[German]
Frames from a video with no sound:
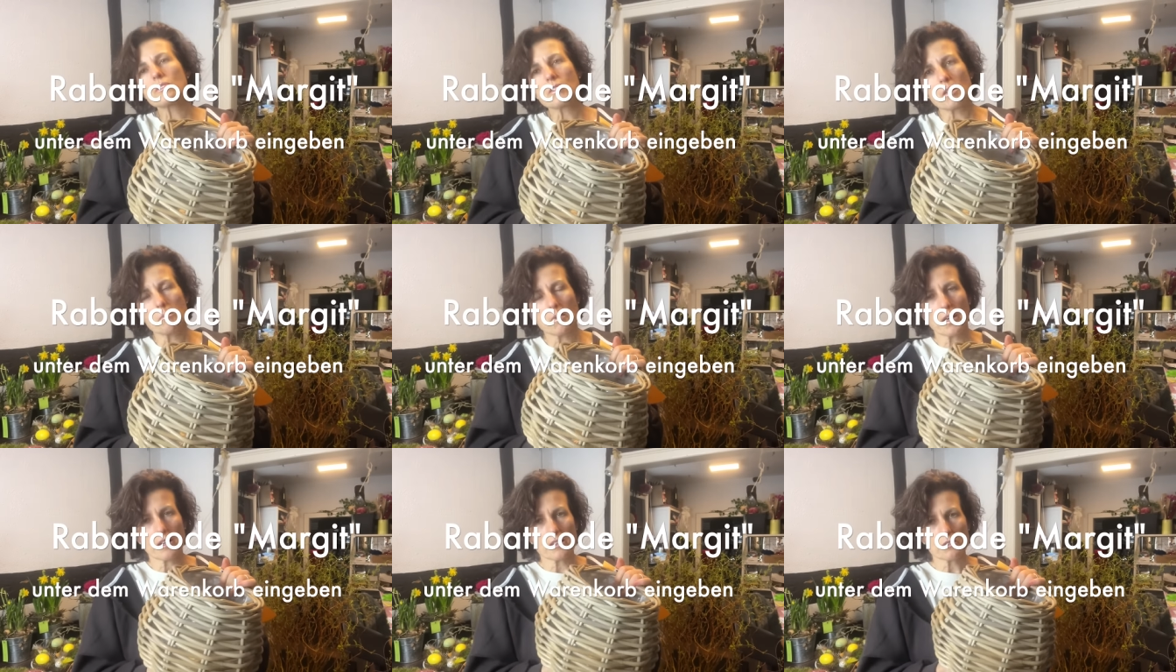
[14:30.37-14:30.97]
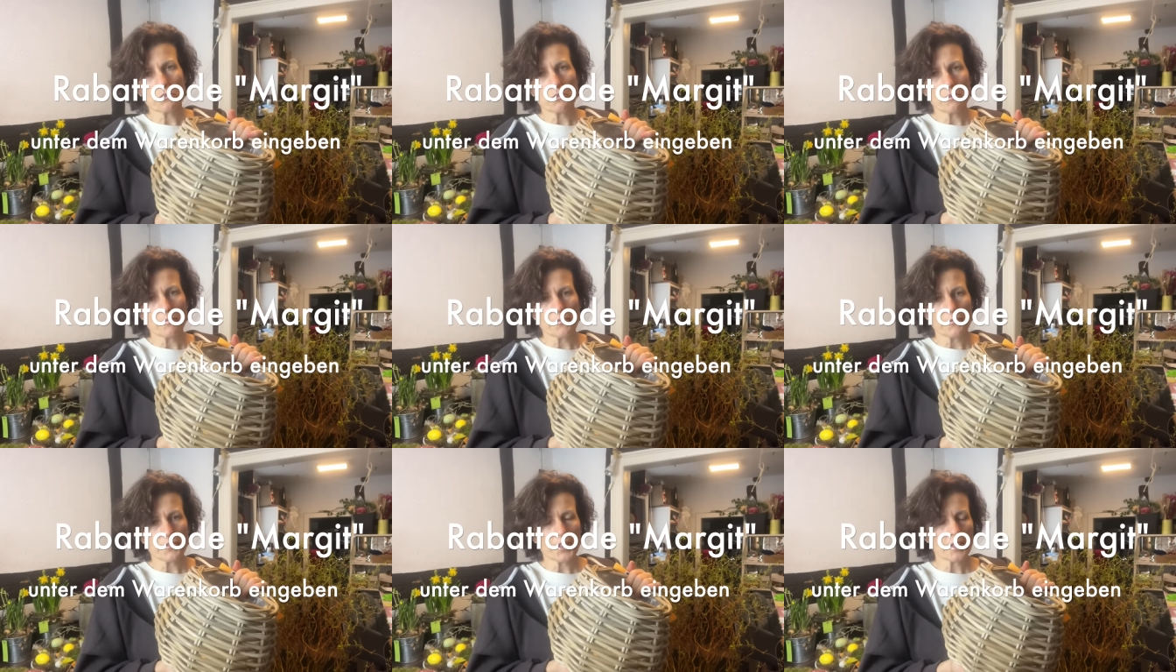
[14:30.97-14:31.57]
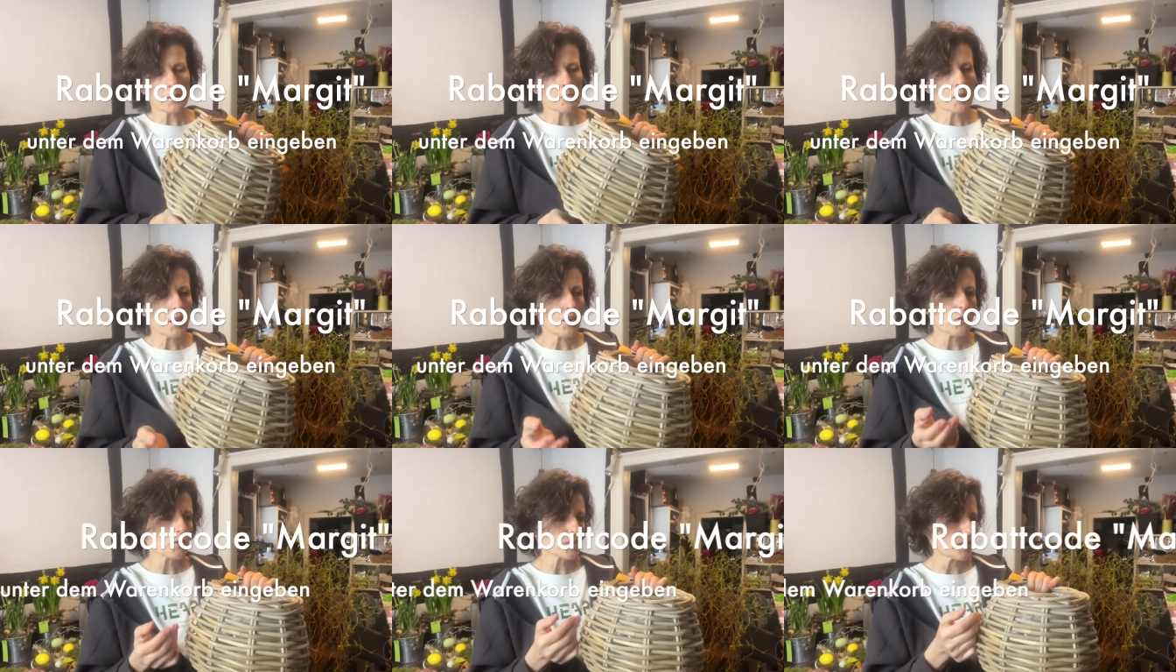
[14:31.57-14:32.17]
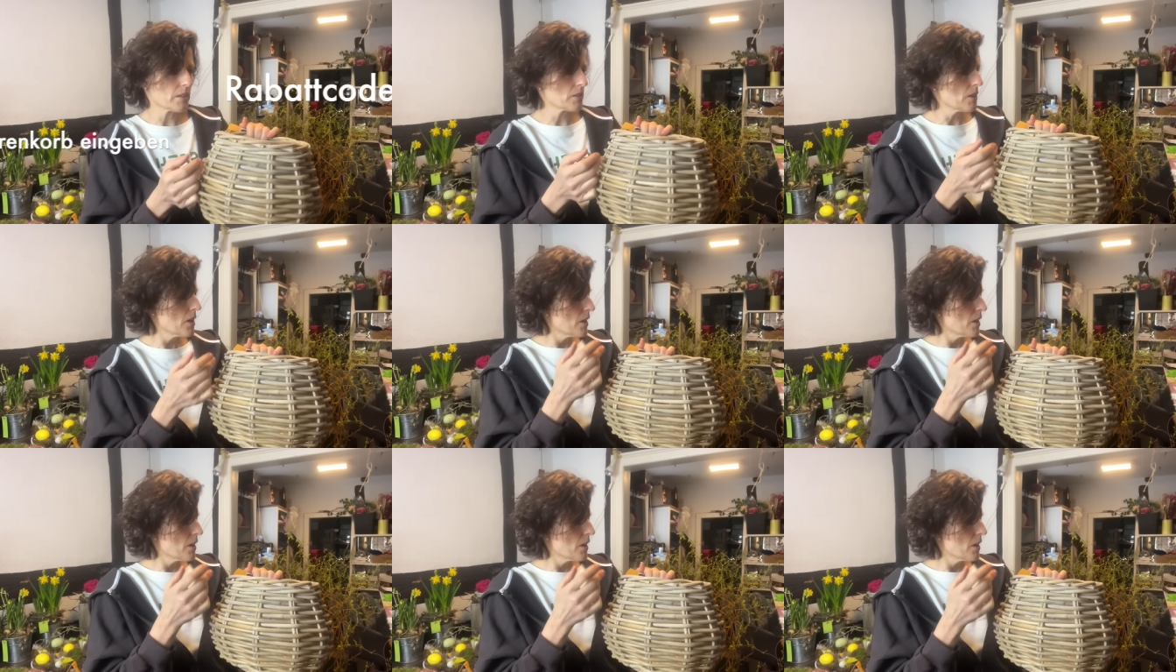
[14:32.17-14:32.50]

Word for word: Thema. Also wer immer auch sagt,